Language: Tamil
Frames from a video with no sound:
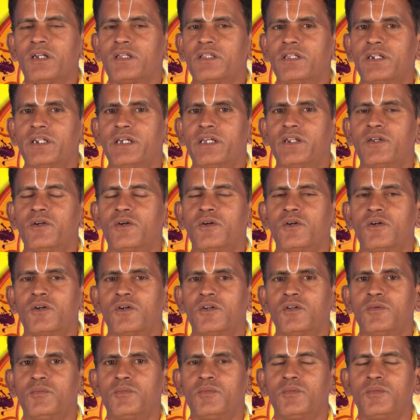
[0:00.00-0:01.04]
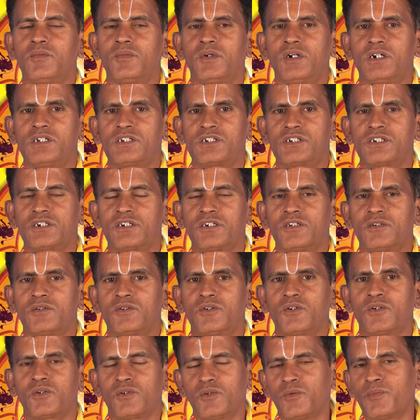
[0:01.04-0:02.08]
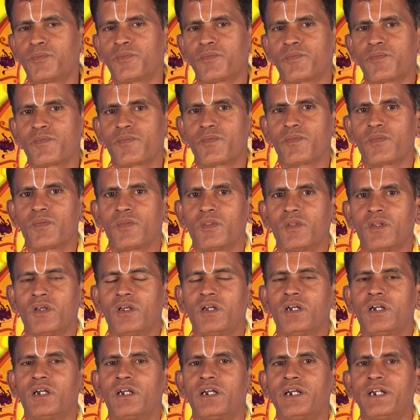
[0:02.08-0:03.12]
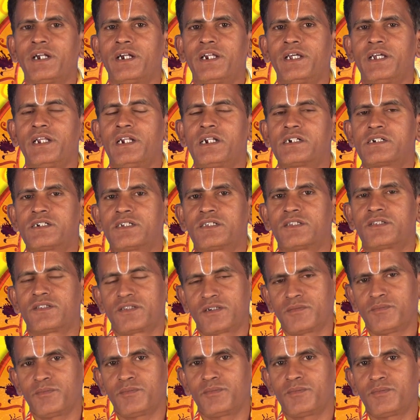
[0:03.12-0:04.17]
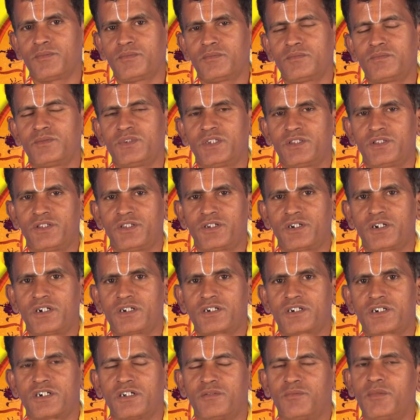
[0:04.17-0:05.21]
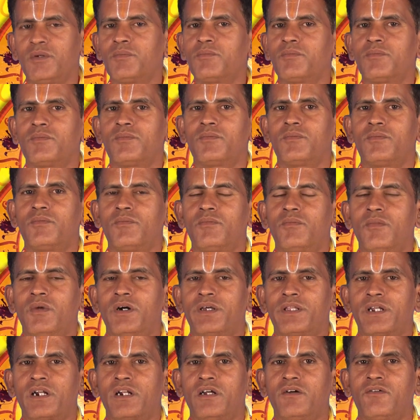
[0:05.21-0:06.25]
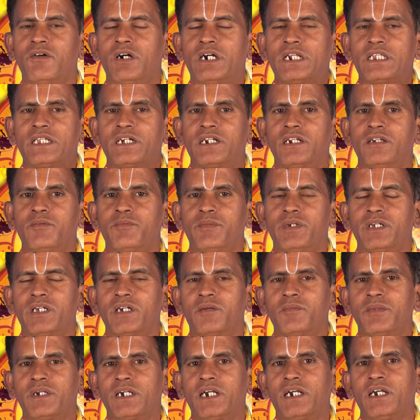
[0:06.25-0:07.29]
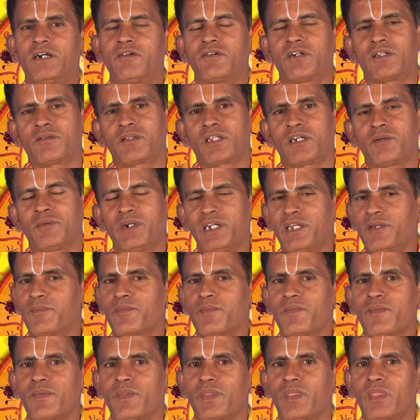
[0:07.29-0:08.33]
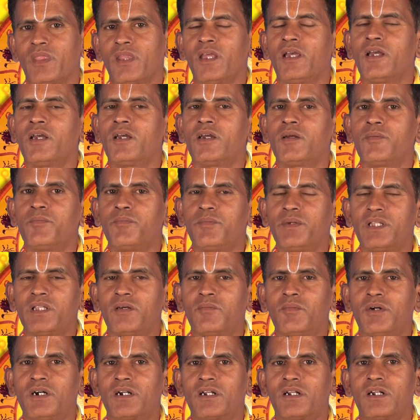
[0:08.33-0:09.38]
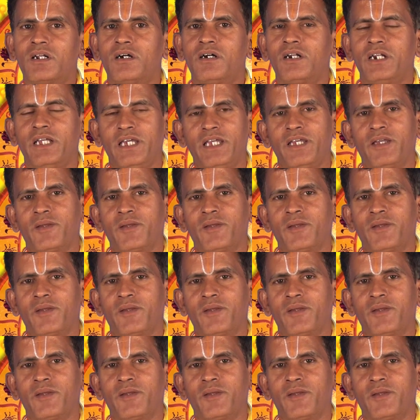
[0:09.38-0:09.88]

திடீர் யோகங்களும் இஷ்டங்களும் கொடுக்கும் கெட்டை நட்சத்திரம் சந்திராஷ்டமம் அதனால் வார்த்தைகள் மிக மிக கவனம் தேவை மிதமான நாளை